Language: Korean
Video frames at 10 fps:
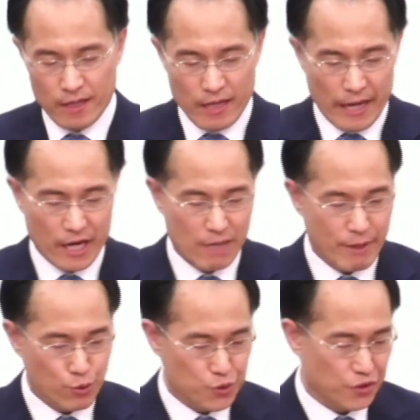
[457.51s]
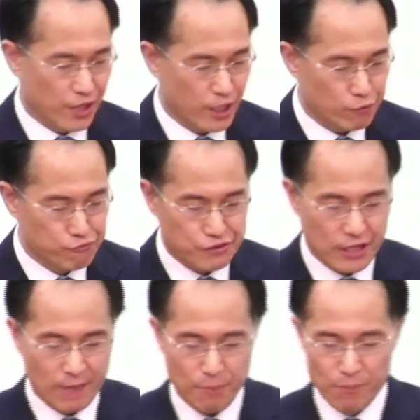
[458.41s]
하나님의 초청에
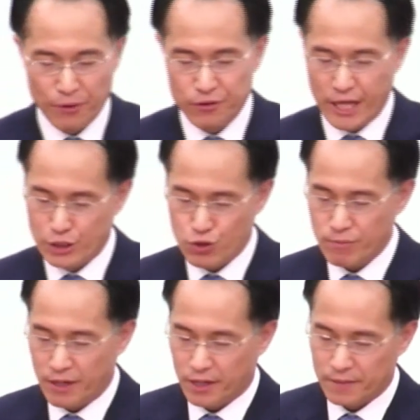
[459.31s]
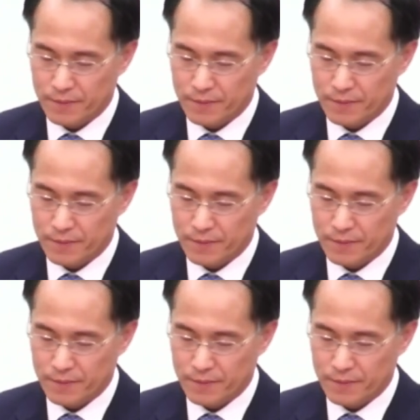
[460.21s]
구차한 변명을 내세우지 말라.